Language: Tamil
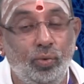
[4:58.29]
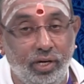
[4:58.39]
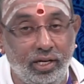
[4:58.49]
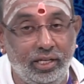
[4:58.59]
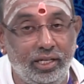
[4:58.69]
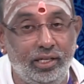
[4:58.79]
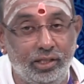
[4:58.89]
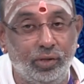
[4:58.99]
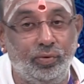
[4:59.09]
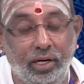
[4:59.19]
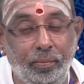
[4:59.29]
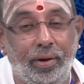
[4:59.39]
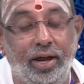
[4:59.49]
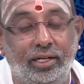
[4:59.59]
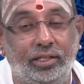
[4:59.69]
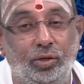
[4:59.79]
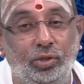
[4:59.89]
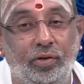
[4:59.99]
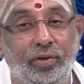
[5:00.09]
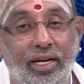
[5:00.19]
உறங்கி எழுந்தவுடன் பார்க்க
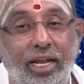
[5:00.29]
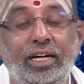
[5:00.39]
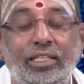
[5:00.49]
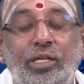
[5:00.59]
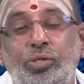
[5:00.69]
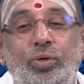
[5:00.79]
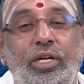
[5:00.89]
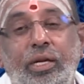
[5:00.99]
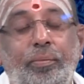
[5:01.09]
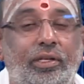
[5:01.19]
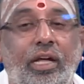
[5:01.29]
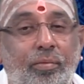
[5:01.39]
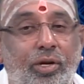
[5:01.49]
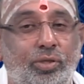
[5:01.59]
தகுந்தவையில் இந்த சூரியனை பிரதானமாக